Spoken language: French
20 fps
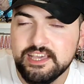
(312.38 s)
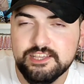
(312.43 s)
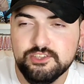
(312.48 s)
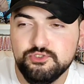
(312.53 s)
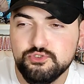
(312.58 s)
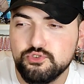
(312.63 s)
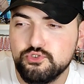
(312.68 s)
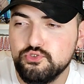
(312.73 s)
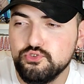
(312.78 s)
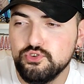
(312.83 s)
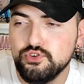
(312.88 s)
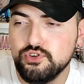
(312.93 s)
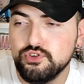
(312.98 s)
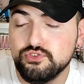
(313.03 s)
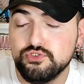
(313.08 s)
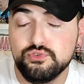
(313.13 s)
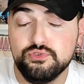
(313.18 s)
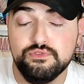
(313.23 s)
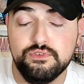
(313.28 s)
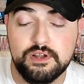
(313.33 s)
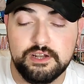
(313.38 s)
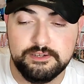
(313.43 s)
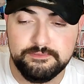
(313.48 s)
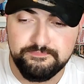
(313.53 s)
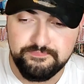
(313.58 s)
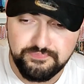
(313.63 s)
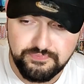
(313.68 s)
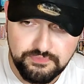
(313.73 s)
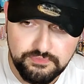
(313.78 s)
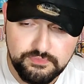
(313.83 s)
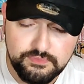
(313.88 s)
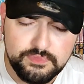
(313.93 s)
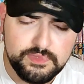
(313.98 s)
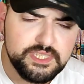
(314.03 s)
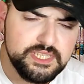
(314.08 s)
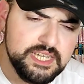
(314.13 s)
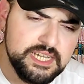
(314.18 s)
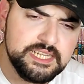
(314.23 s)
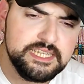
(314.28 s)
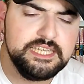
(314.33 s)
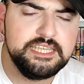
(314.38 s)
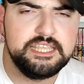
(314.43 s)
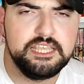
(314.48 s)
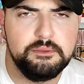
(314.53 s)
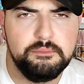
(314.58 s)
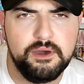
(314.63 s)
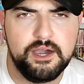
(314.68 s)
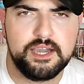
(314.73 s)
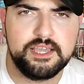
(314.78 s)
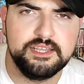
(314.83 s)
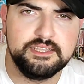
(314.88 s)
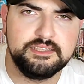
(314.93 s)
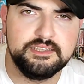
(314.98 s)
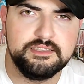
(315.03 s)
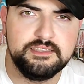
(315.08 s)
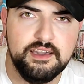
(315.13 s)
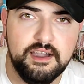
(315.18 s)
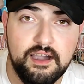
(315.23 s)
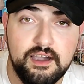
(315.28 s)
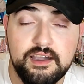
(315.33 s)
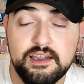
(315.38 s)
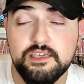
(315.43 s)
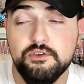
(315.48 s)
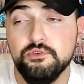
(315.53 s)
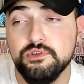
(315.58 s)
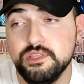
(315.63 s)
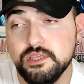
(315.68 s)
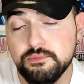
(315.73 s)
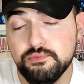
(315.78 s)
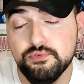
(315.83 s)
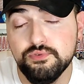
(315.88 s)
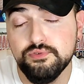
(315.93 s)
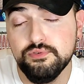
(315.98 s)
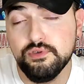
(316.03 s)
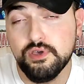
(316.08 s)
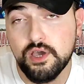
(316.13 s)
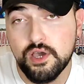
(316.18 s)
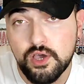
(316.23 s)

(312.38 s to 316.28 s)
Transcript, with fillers: et du coup, euh, du coup voilà il débarque, etc. Et au début,